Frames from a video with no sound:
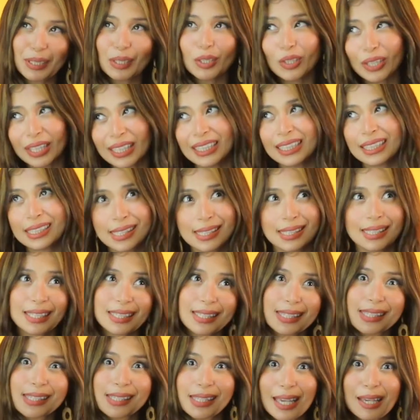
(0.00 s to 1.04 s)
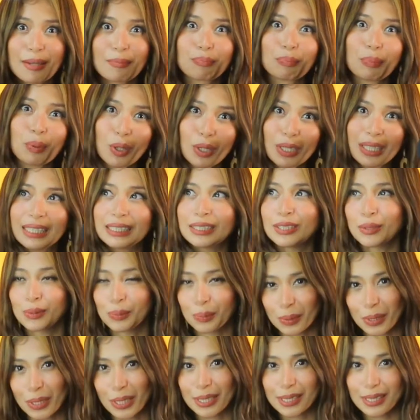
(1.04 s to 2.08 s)
Okay, let's not say bola na
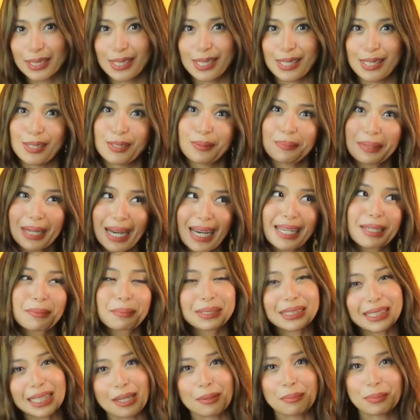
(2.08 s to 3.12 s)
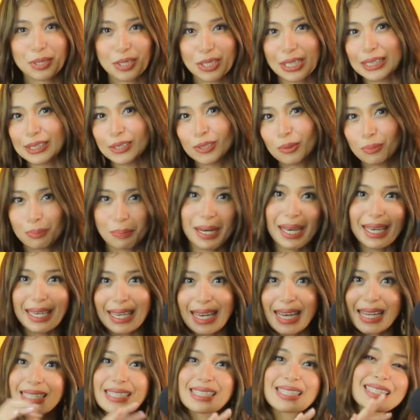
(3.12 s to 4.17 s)
words. No? Baka naman tayo masyadong
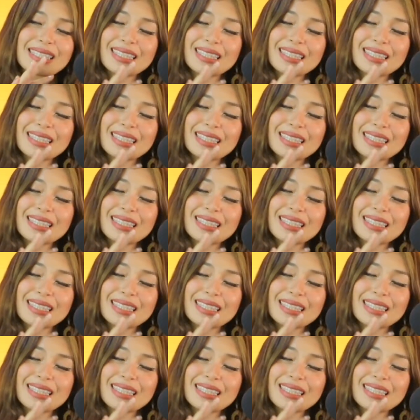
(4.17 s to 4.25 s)
bias.